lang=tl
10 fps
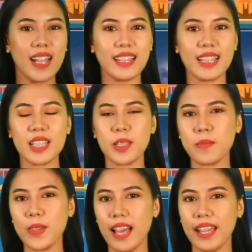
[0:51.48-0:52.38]
natin
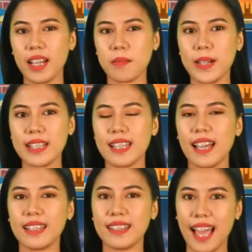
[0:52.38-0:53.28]
simulan ang
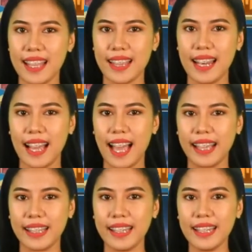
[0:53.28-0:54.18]
paksang
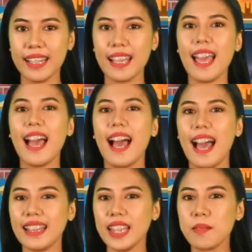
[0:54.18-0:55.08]
tatalakayin,
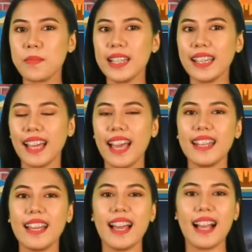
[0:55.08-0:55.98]
ating
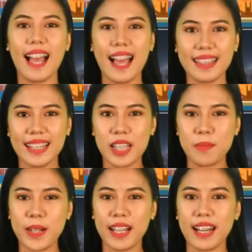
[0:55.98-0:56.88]
balikan ang ating
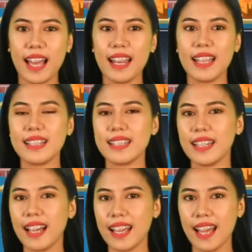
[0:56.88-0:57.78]
napag-aralan
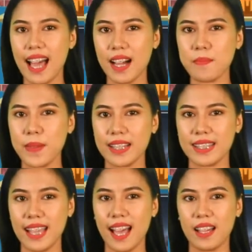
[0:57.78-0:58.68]
sa nakaraang
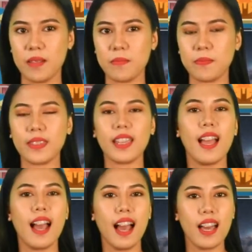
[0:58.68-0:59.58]
paksa.
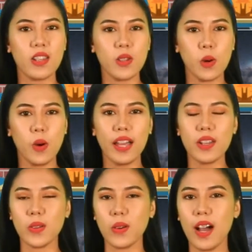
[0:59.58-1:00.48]

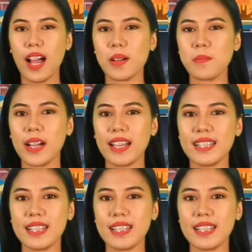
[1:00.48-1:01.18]
Ano-ano ang mga